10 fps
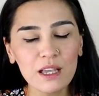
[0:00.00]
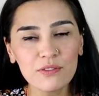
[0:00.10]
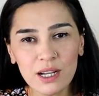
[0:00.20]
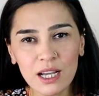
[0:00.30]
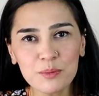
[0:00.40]

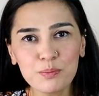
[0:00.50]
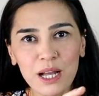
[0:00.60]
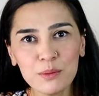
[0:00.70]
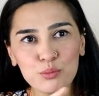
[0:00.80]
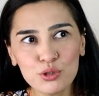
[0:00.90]
E, fakat
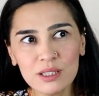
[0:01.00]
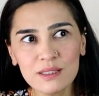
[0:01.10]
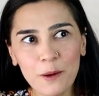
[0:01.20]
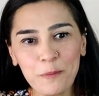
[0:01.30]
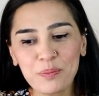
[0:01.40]
ben
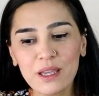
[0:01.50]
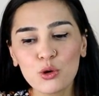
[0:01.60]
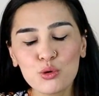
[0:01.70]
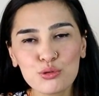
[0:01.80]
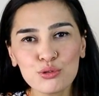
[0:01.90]
burada
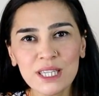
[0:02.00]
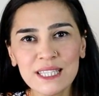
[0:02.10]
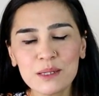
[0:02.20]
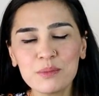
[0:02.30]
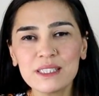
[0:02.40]
Huzur
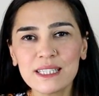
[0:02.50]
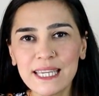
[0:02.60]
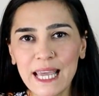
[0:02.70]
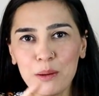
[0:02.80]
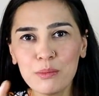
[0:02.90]

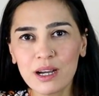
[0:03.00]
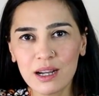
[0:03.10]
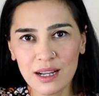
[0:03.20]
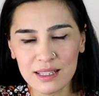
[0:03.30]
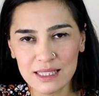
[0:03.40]
kitabındaki Emma
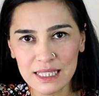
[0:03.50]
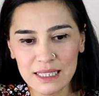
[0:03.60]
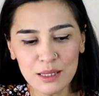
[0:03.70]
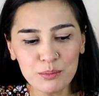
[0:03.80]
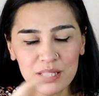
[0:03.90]

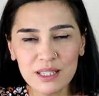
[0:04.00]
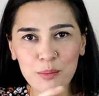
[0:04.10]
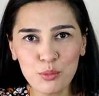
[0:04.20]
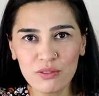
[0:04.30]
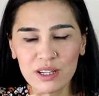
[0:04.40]
karakterinin
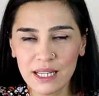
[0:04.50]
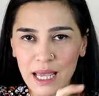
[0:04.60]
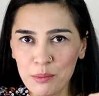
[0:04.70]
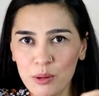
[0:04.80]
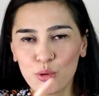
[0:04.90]
Madame Bovary,
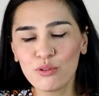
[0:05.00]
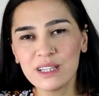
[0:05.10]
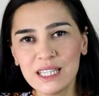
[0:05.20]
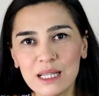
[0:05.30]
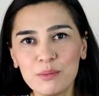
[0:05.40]
Emma
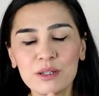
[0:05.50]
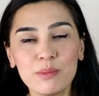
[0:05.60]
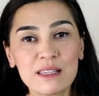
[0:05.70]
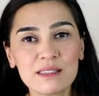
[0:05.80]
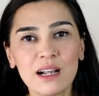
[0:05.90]
Bovary ile
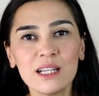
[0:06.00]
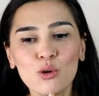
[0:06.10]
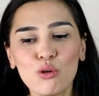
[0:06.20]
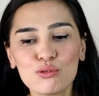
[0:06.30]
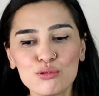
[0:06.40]
bir
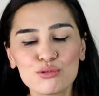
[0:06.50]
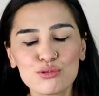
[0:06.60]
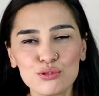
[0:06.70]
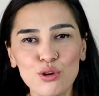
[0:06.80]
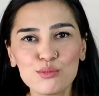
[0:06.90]
benzerliği olduğunu
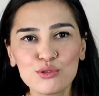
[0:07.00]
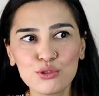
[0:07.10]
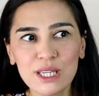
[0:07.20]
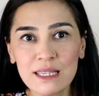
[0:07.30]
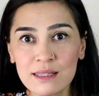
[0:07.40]
düşünüyorum.
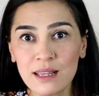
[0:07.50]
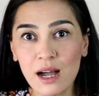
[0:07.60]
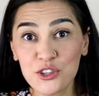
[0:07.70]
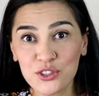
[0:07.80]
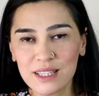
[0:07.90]
Çünkü ikisi de
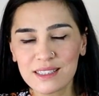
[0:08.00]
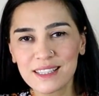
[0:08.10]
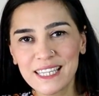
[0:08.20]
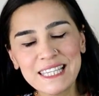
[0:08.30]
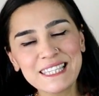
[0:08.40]
aşk
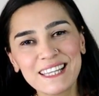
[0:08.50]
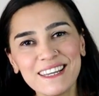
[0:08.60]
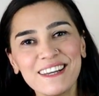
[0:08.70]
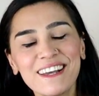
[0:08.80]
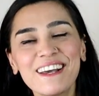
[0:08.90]
kadını, ikisi
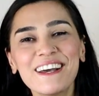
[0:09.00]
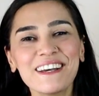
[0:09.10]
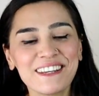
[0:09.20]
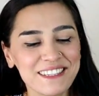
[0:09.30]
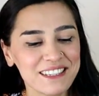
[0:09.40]
de
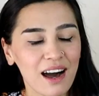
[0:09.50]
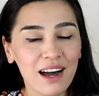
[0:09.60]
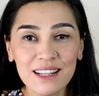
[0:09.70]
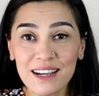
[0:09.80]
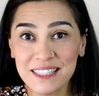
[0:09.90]
e,
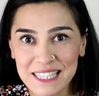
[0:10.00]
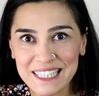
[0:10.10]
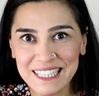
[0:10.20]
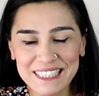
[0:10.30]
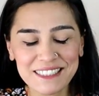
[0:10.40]

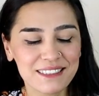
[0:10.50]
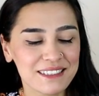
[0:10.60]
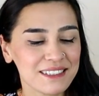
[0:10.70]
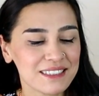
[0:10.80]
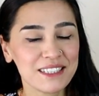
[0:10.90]
ahlaksız kadın
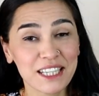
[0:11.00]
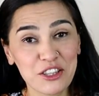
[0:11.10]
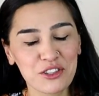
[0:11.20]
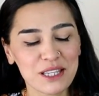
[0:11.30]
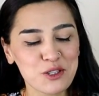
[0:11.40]

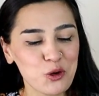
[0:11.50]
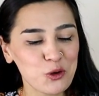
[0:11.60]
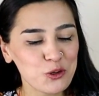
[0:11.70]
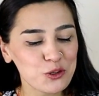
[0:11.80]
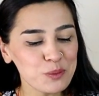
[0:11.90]
tırnak içinde
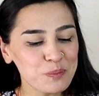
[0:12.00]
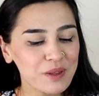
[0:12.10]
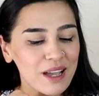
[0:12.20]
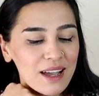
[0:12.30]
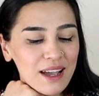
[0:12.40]
söylüyorum.